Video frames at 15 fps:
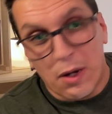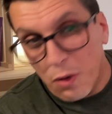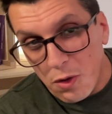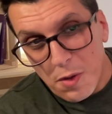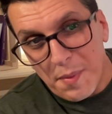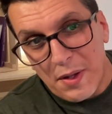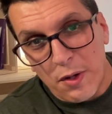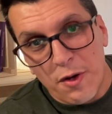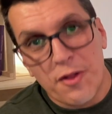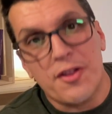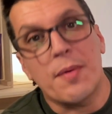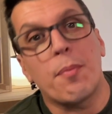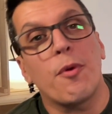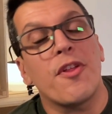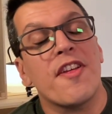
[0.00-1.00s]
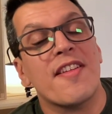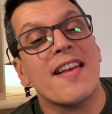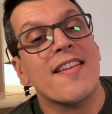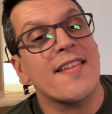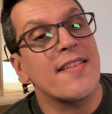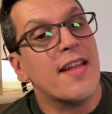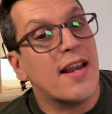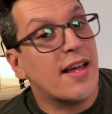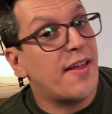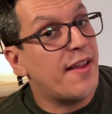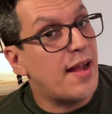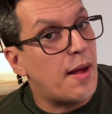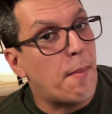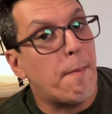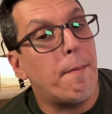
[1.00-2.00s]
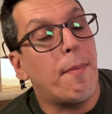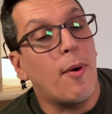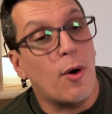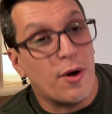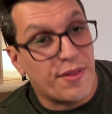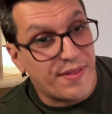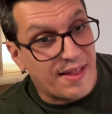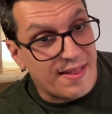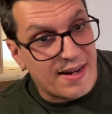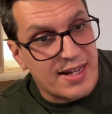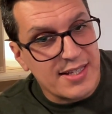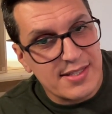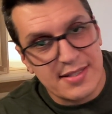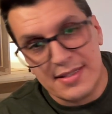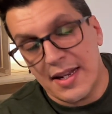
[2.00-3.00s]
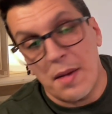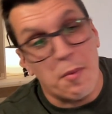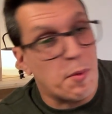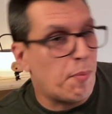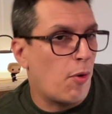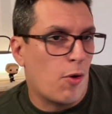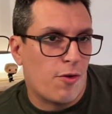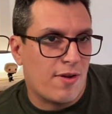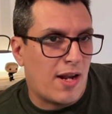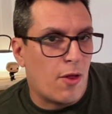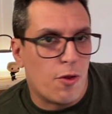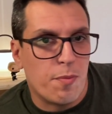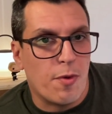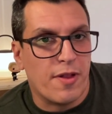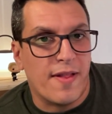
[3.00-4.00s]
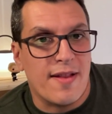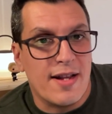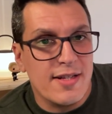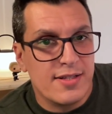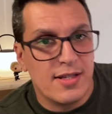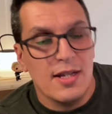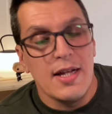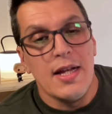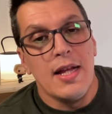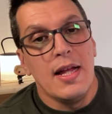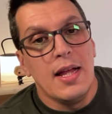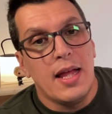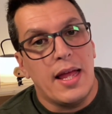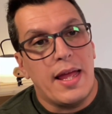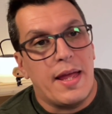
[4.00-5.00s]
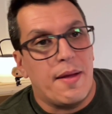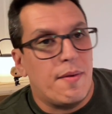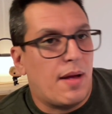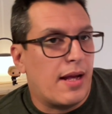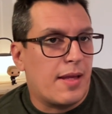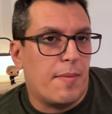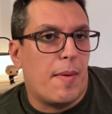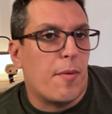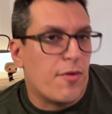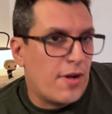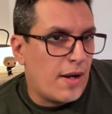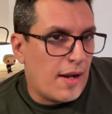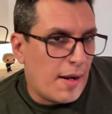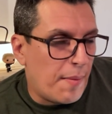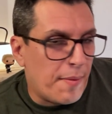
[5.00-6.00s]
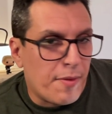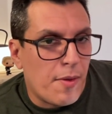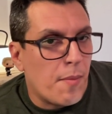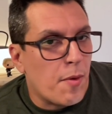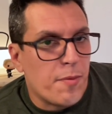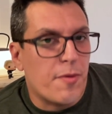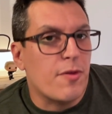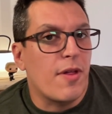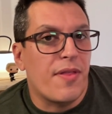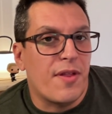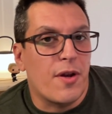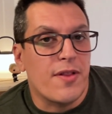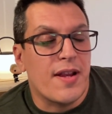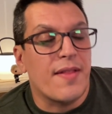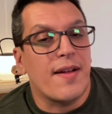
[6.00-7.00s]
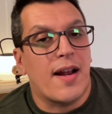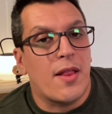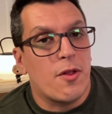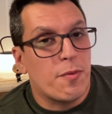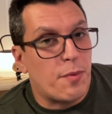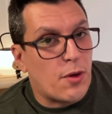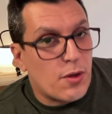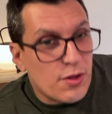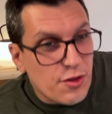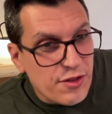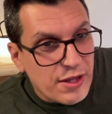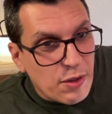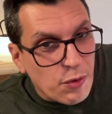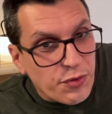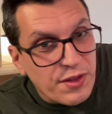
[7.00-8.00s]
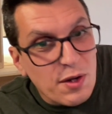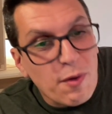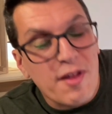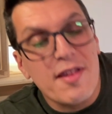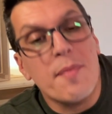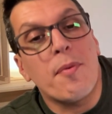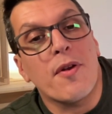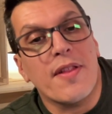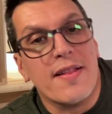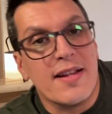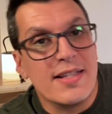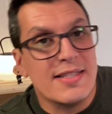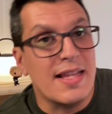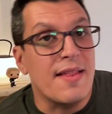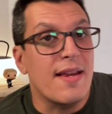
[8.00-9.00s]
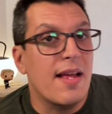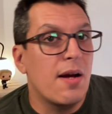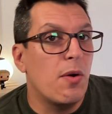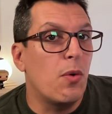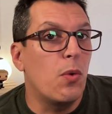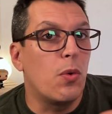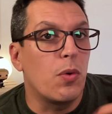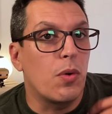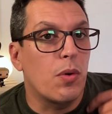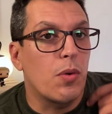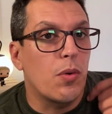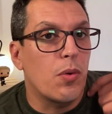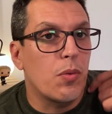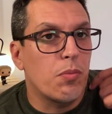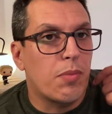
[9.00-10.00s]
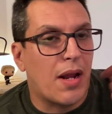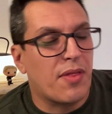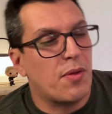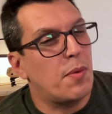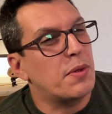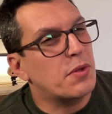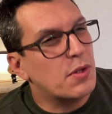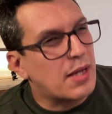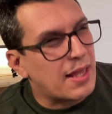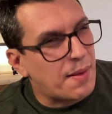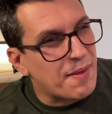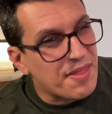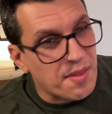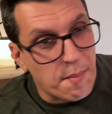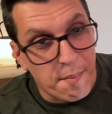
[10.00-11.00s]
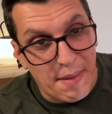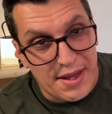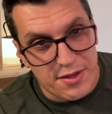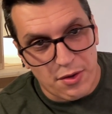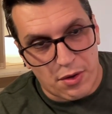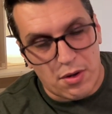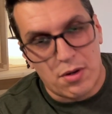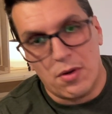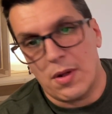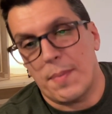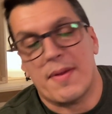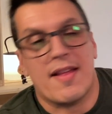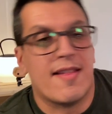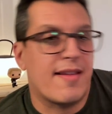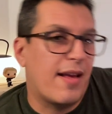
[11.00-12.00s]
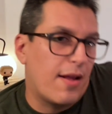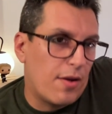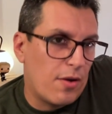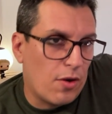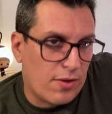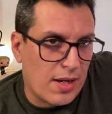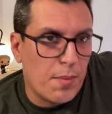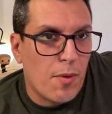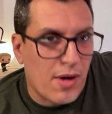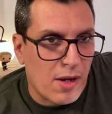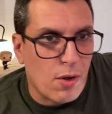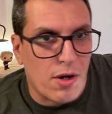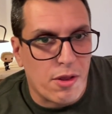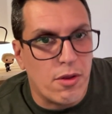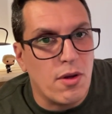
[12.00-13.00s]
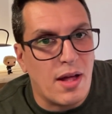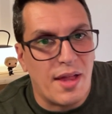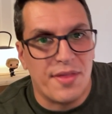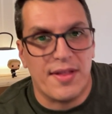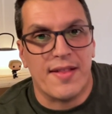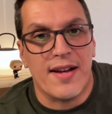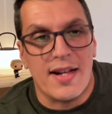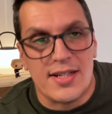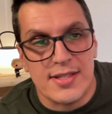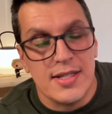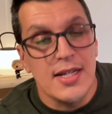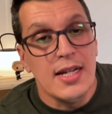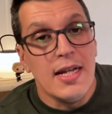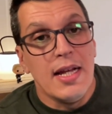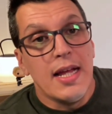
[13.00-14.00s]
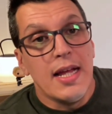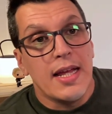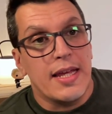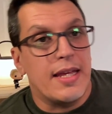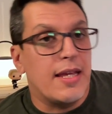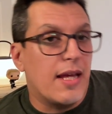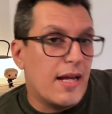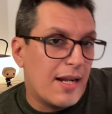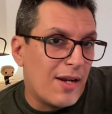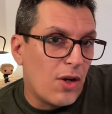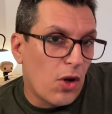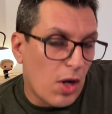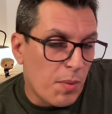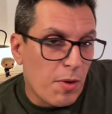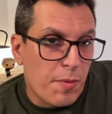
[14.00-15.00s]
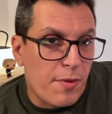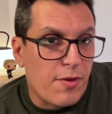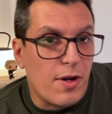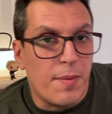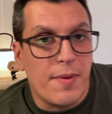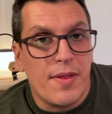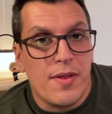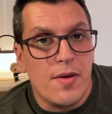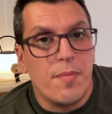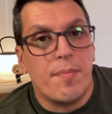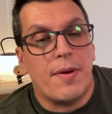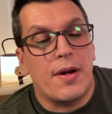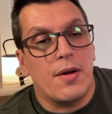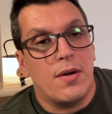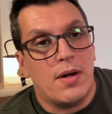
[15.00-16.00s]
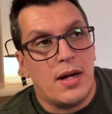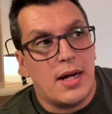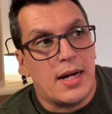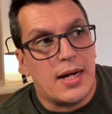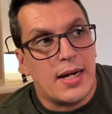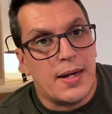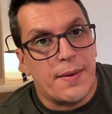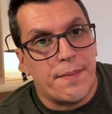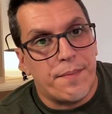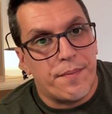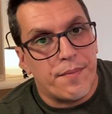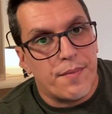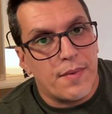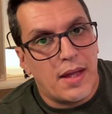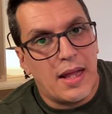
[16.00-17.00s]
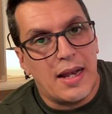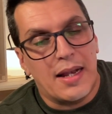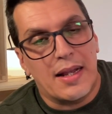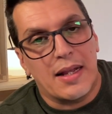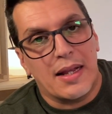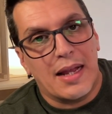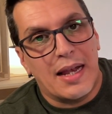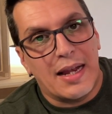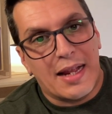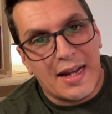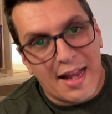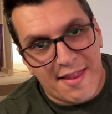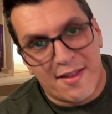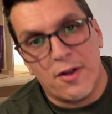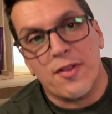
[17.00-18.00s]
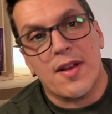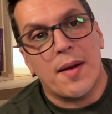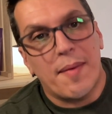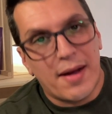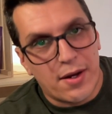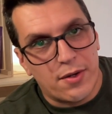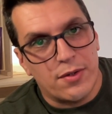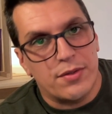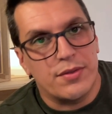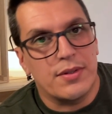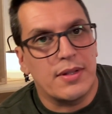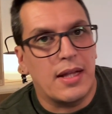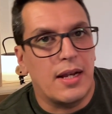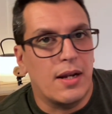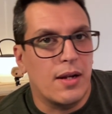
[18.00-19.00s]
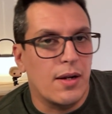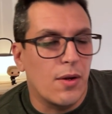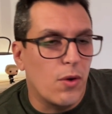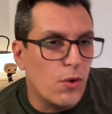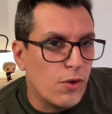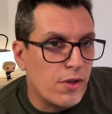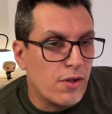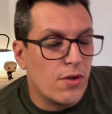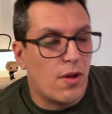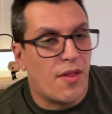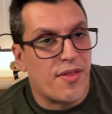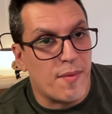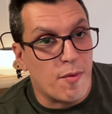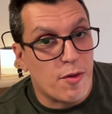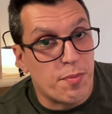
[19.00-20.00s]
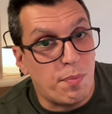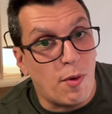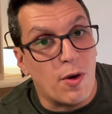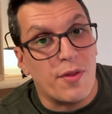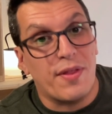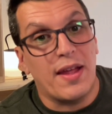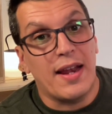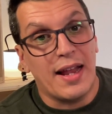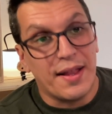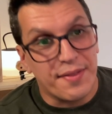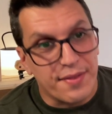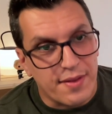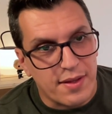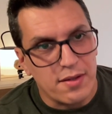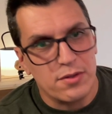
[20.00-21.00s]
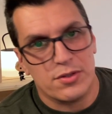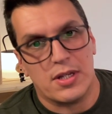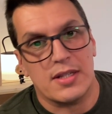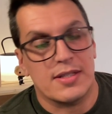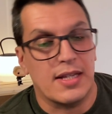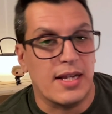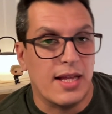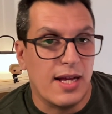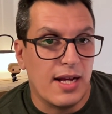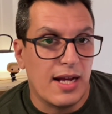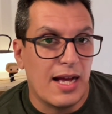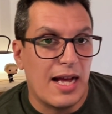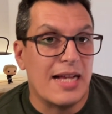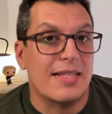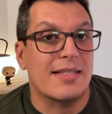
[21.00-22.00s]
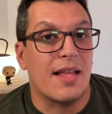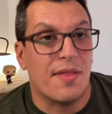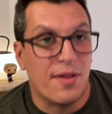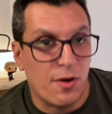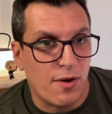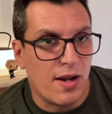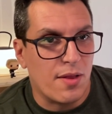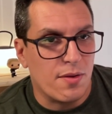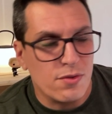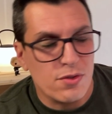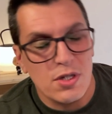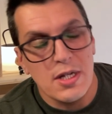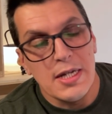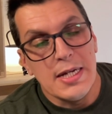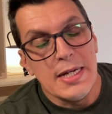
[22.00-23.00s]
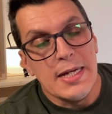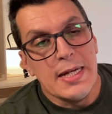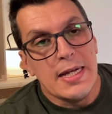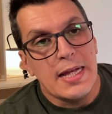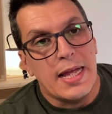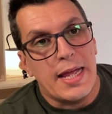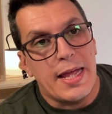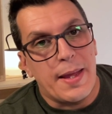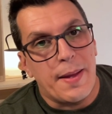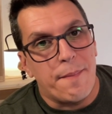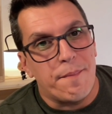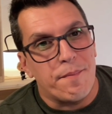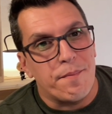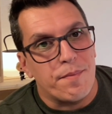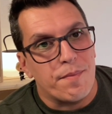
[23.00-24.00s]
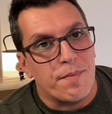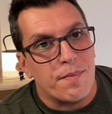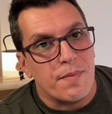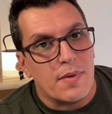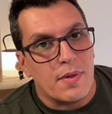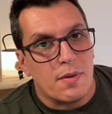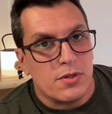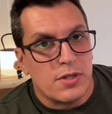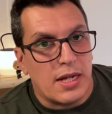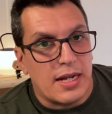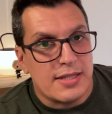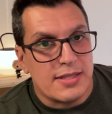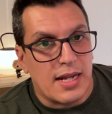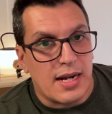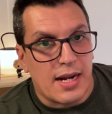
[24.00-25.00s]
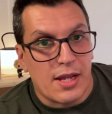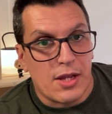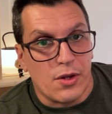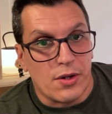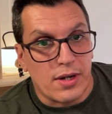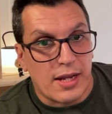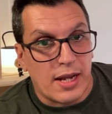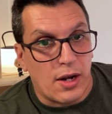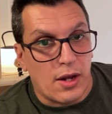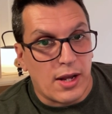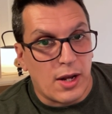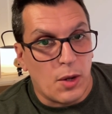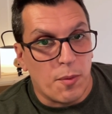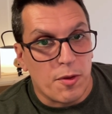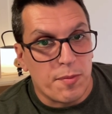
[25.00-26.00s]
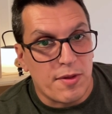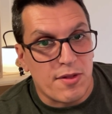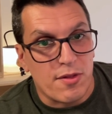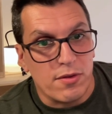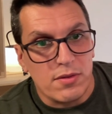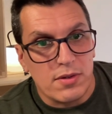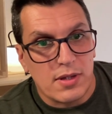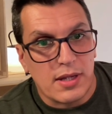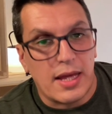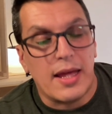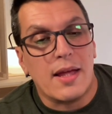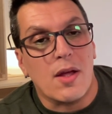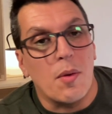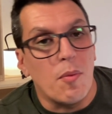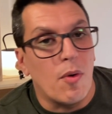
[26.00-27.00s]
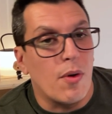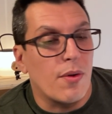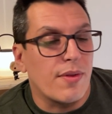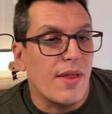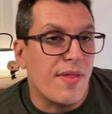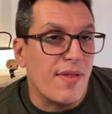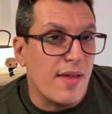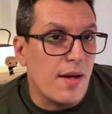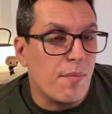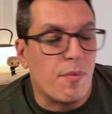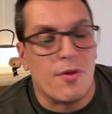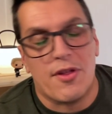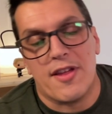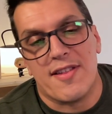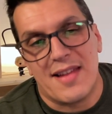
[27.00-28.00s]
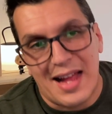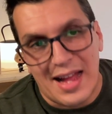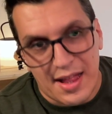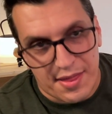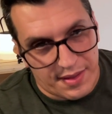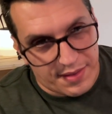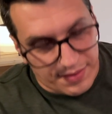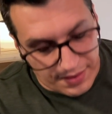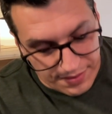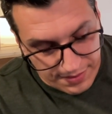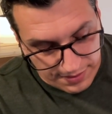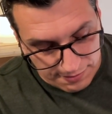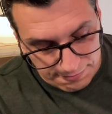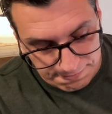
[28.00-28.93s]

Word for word: El glúteo mayor, si pudiese extender la cadera por detrás, tiene muy pocos grados por detrás. Eh, aquí vemos en el, vídeo hemos visto de 0 a 30 grados, pero si continuase por detrás tendría un brazo de momento cada vez mayor pasa es que no tenemos recorrido hacia atrás. Y no lo hemos visto en el vídeo, pero el, clásico trabajo del glúteo lo hacemos por delante, o sea, sería hasta 0 grados. Em, o sea, en esta región que no, que no hemos visto, que como decía, pues es ascendente.